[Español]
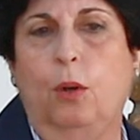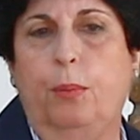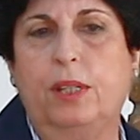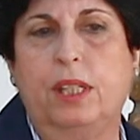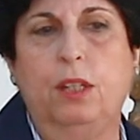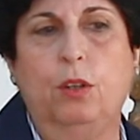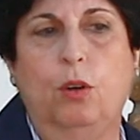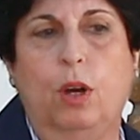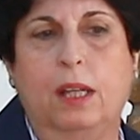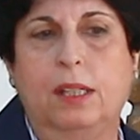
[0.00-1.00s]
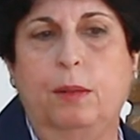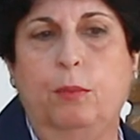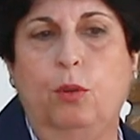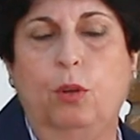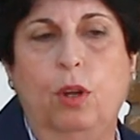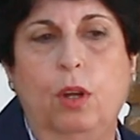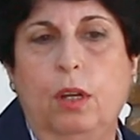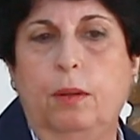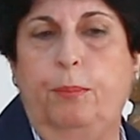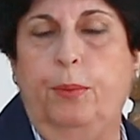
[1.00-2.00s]
los vecinos hacemos
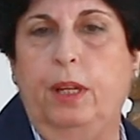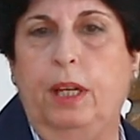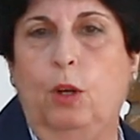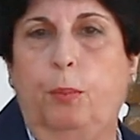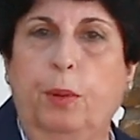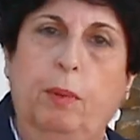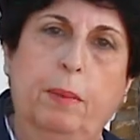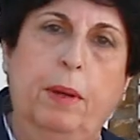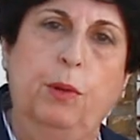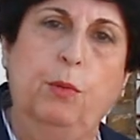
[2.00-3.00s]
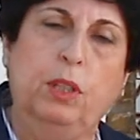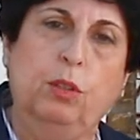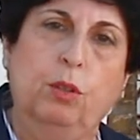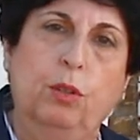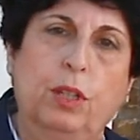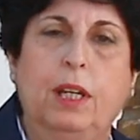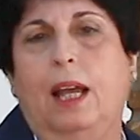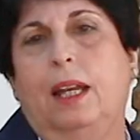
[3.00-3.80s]
pues los problemas nuestros y las